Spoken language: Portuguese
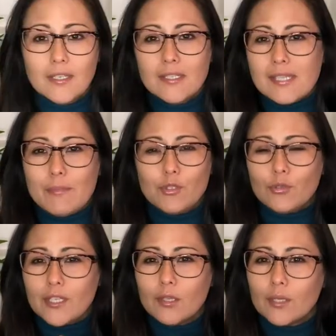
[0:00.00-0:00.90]
Sabe, tudo
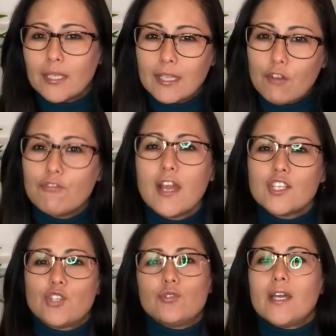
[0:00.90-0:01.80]
aquilo que não vai
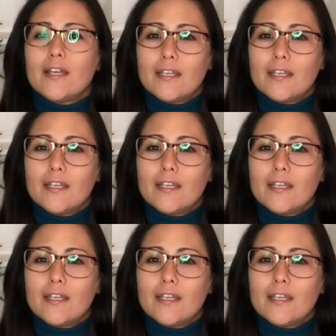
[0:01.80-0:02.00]
te ajudar a